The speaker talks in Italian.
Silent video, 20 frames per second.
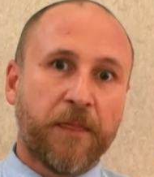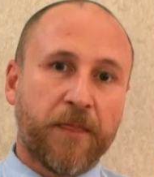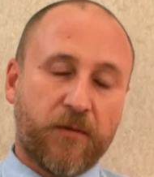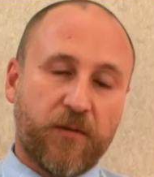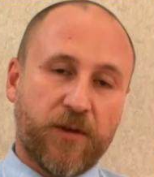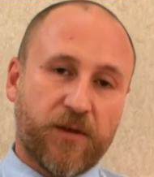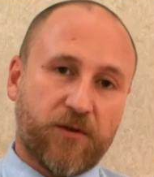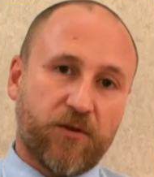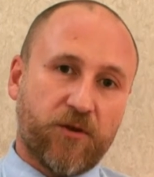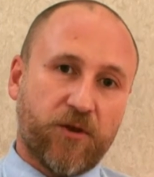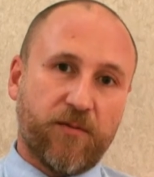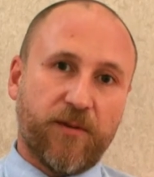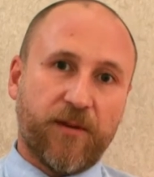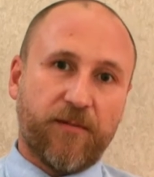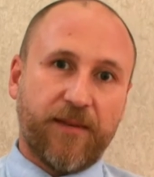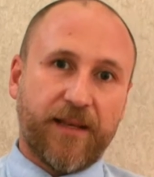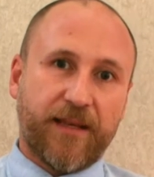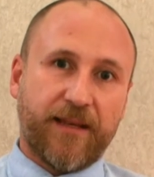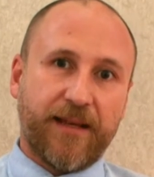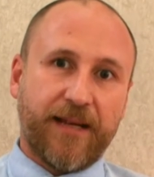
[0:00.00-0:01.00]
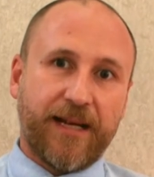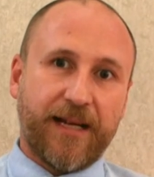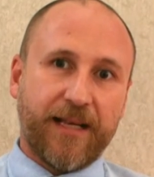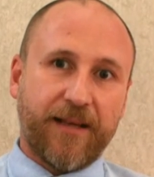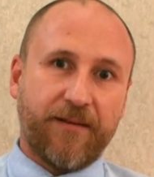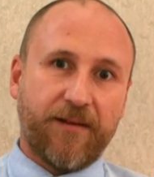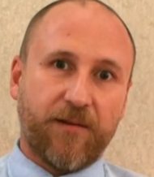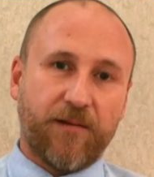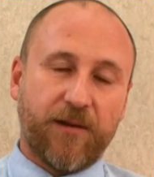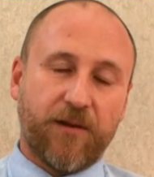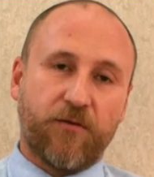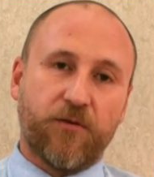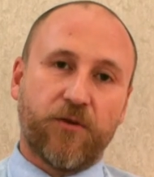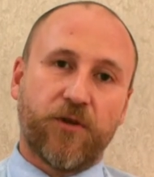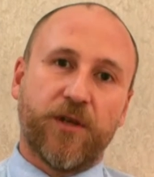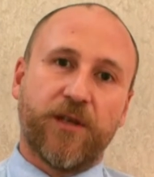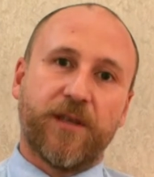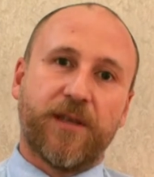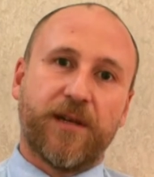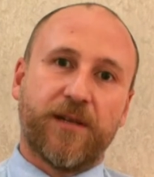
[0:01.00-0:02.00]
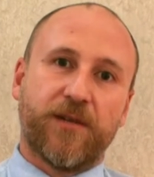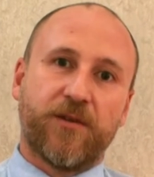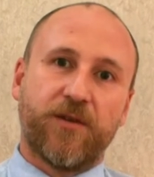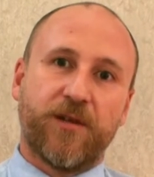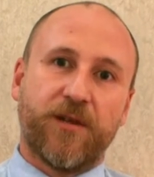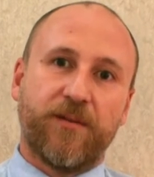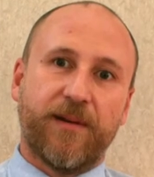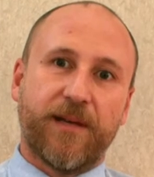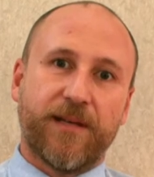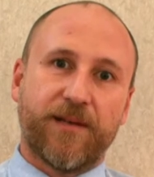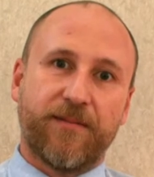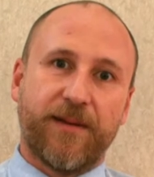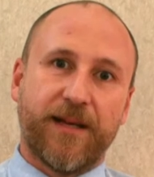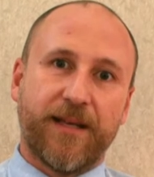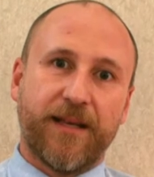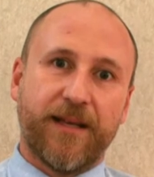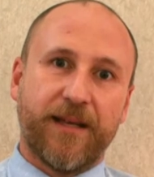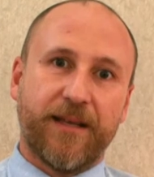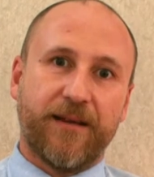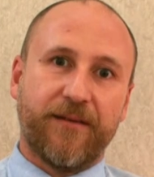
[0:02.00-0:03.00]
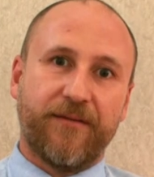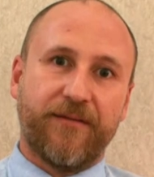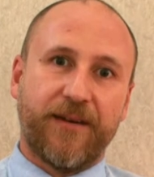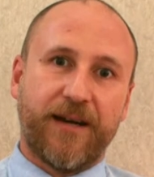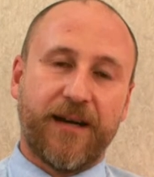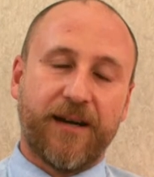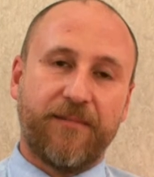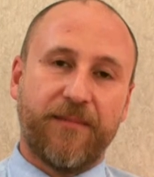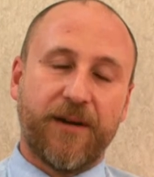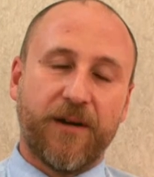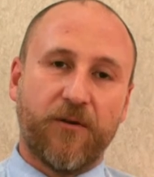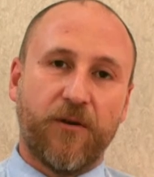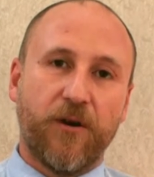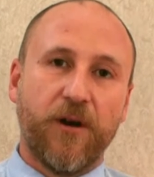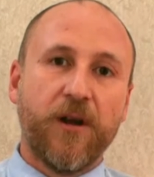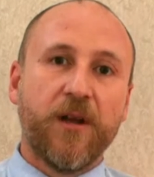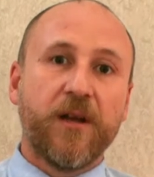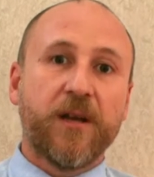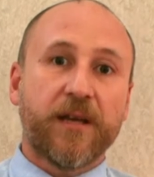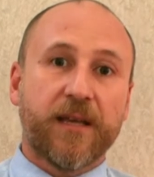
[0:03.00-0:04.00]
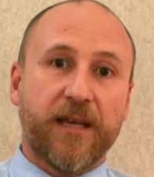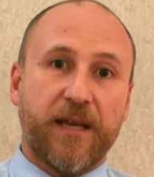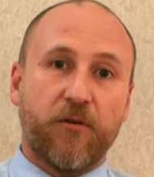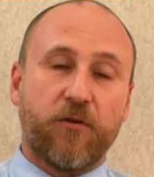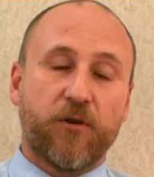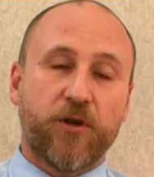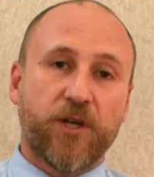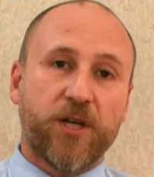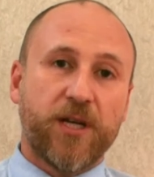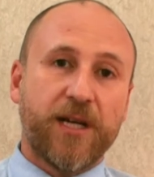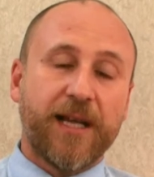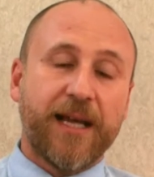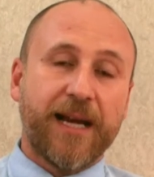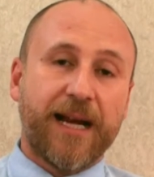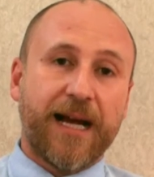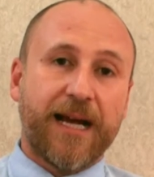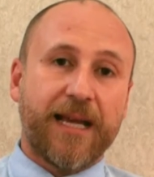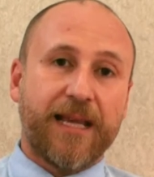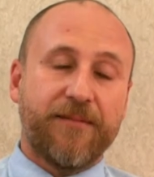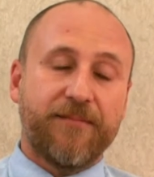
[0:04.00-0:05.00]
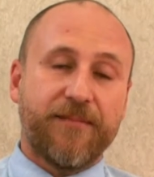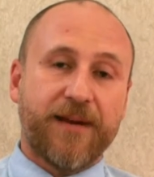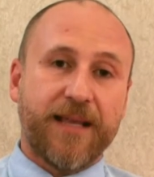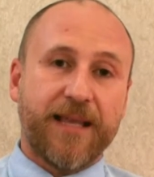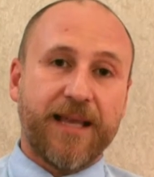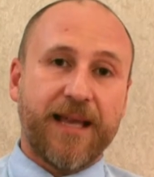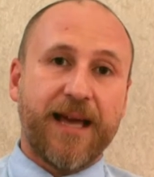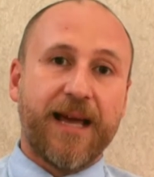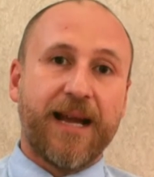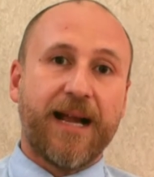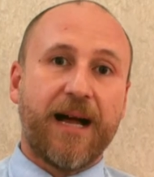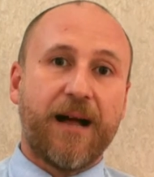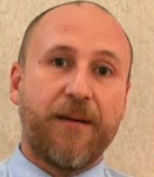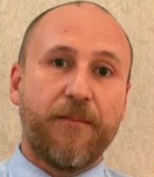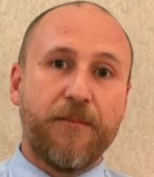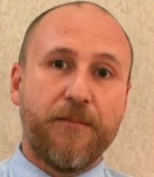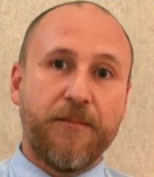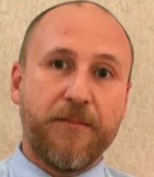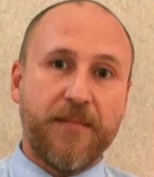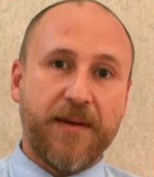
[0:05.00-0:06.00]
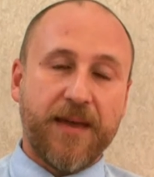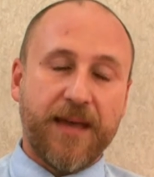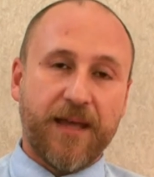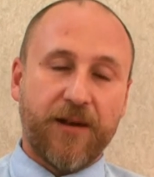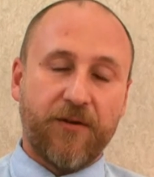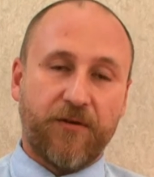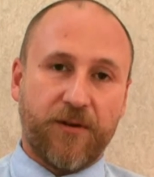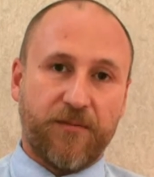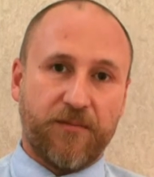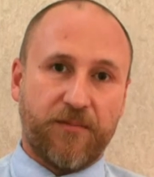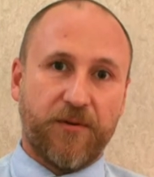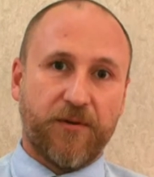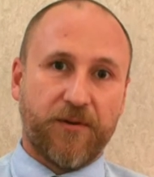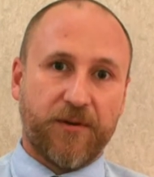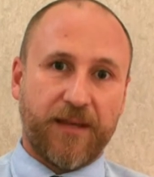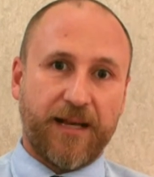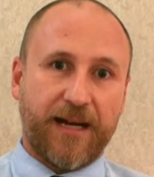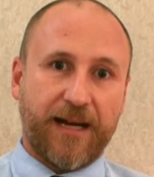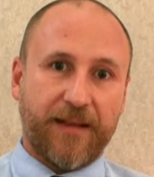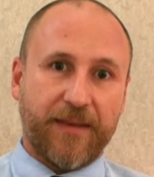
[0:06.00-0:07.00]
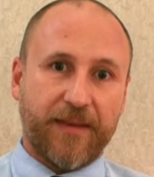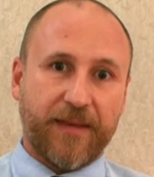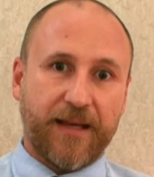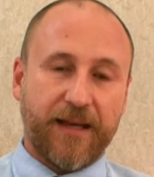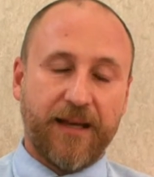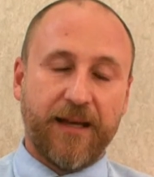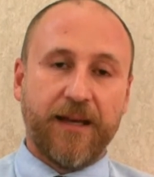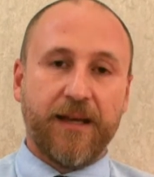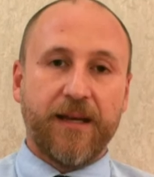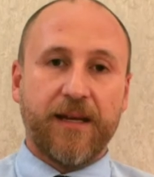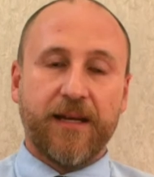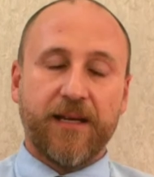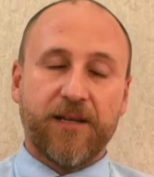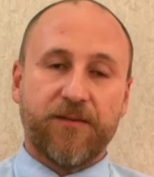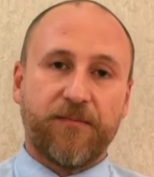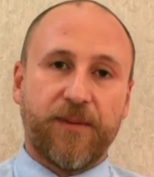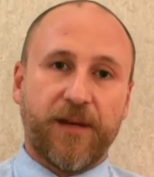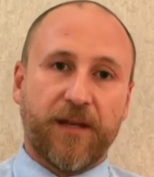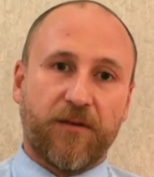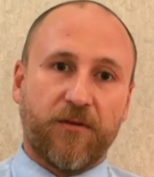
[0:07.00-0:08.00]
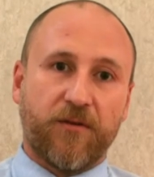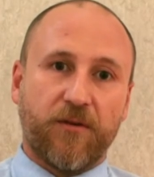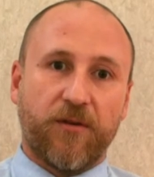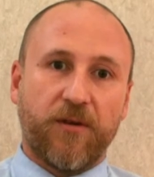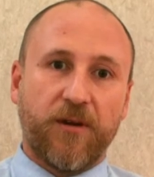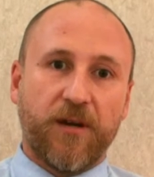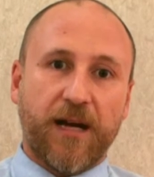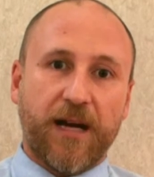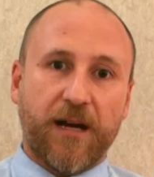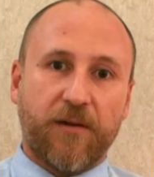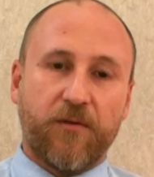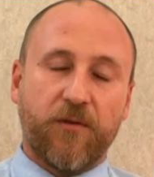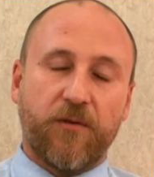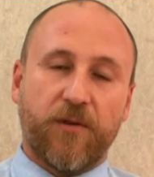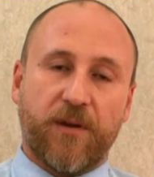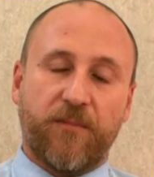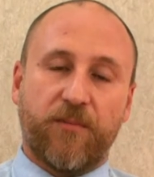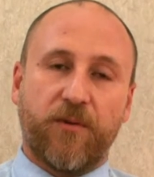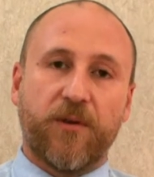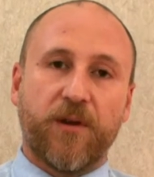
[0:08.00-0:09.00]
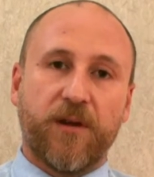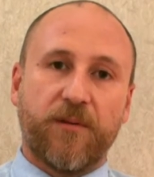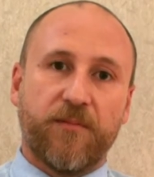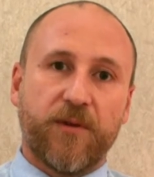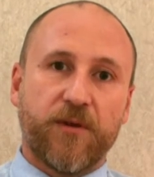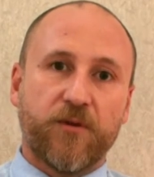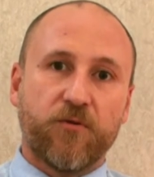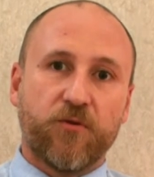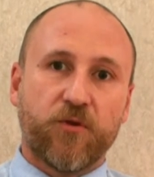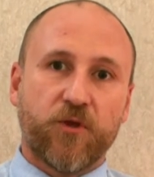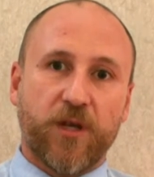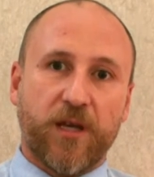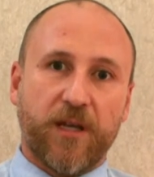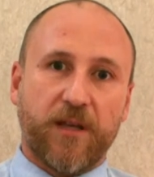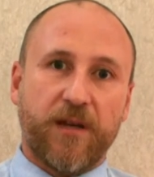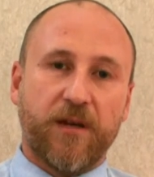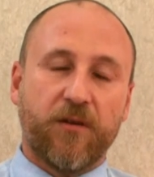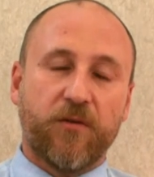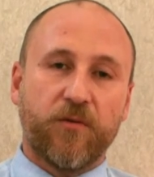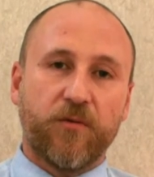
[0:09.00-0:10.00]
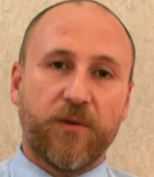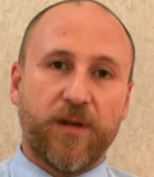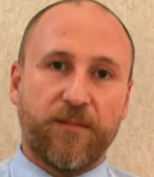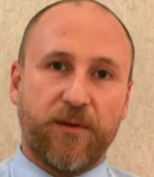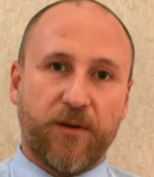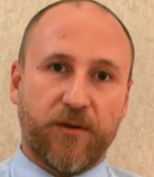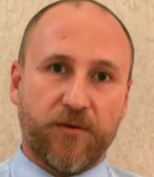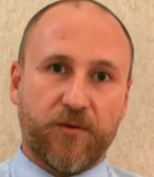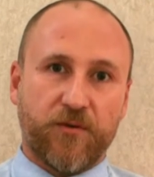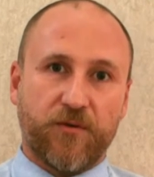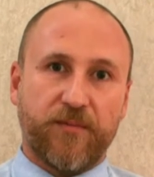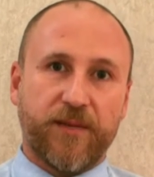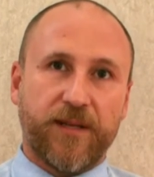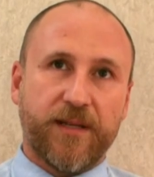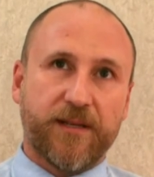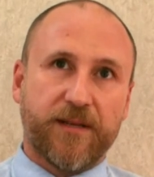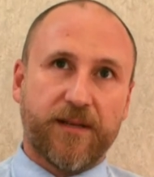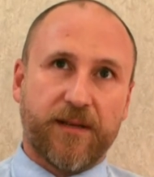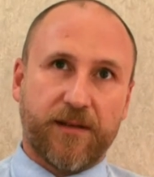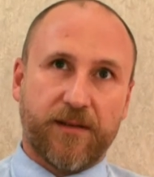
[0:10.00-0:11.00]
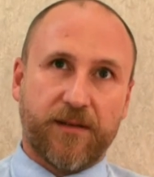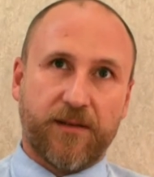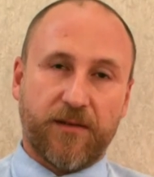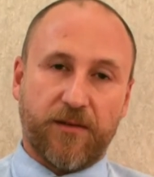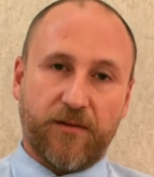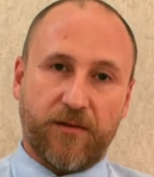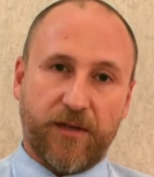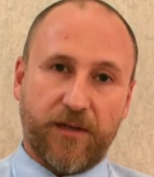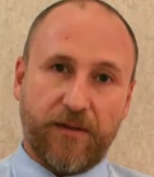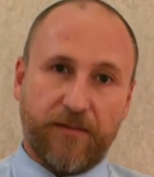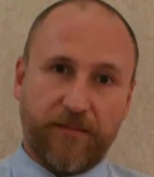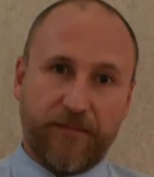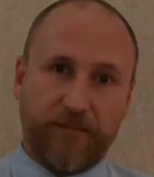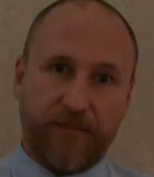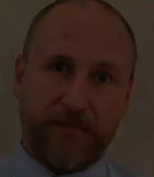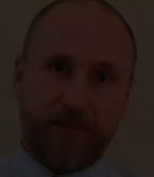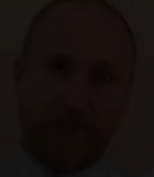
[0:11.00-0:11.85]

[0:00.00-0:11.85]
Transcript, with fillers: Questo ci permetterà di avere una concentrazione plasmatica del farmaco che oscillerà in maniera meno importante rispetto a quello che potrebbe succedere con una monosomministrazione.